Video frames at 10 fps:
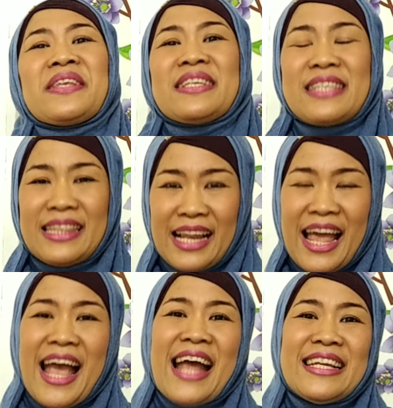
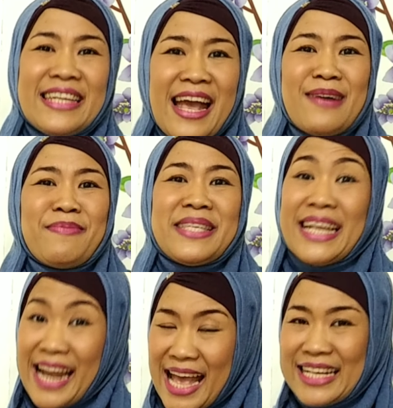setelah Anda
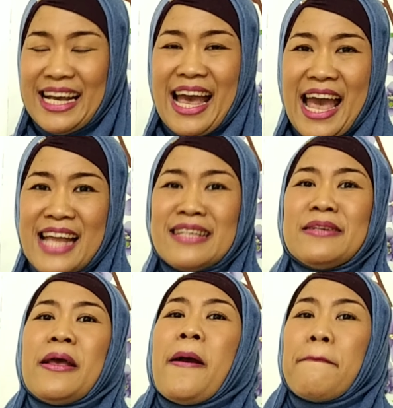menyerahkan
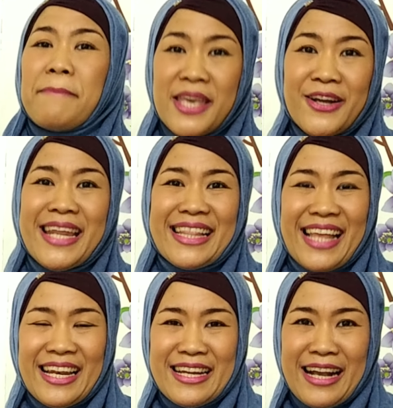
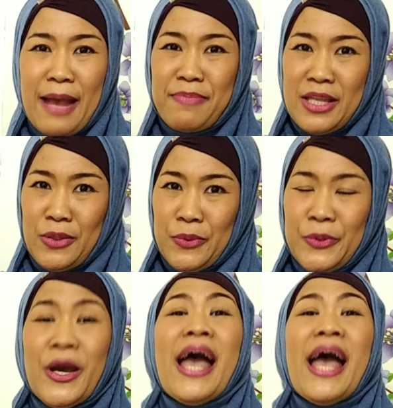biodata lengkap itu,